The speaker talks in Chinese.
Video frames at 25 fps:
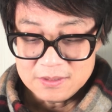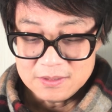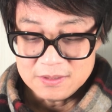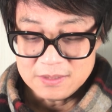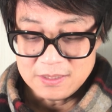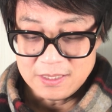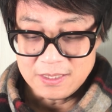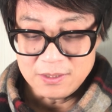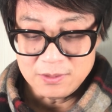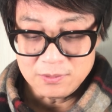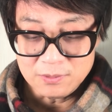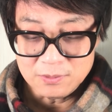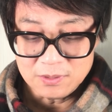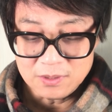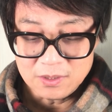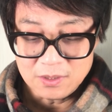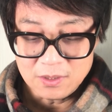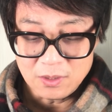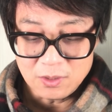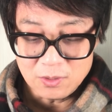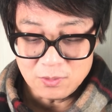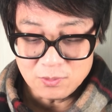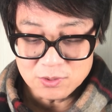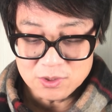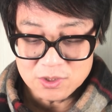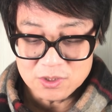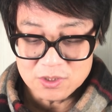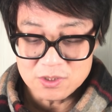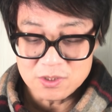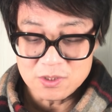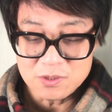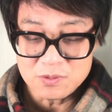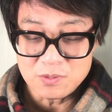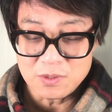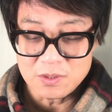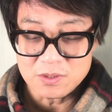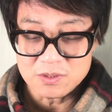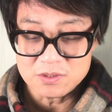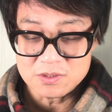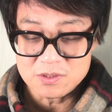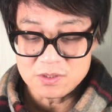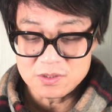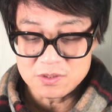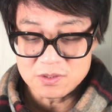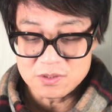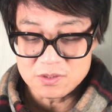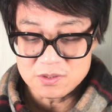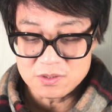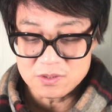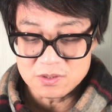然后呢，后期症状这
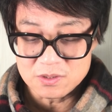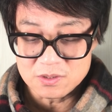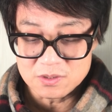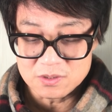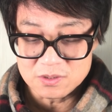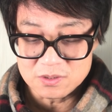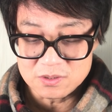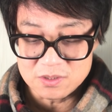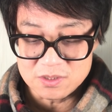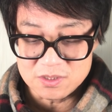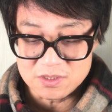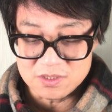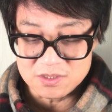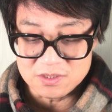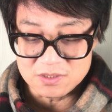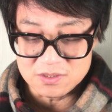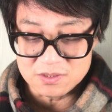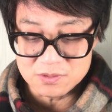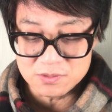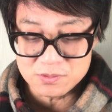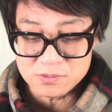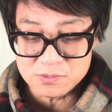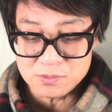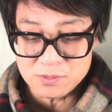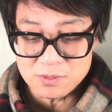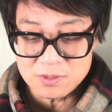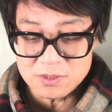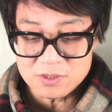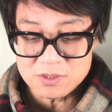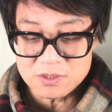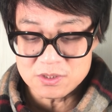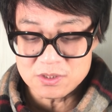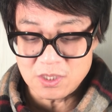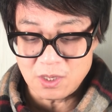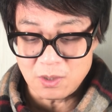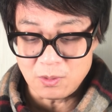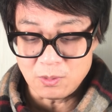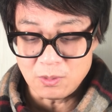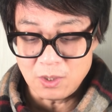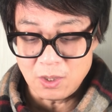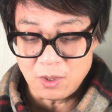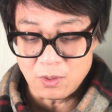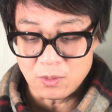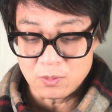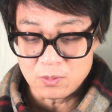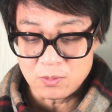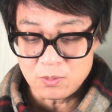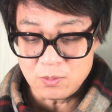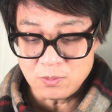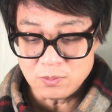是是脊髓小
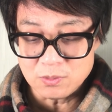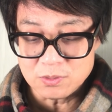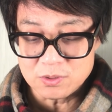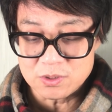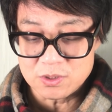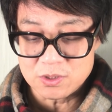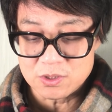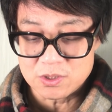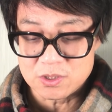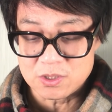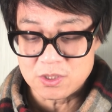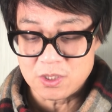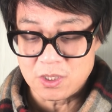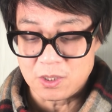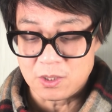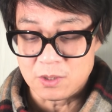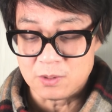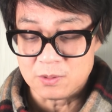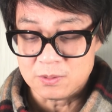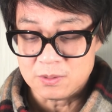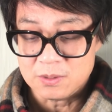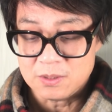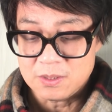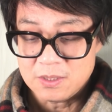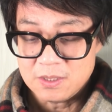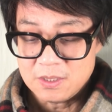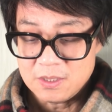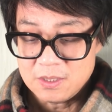脑共济失调，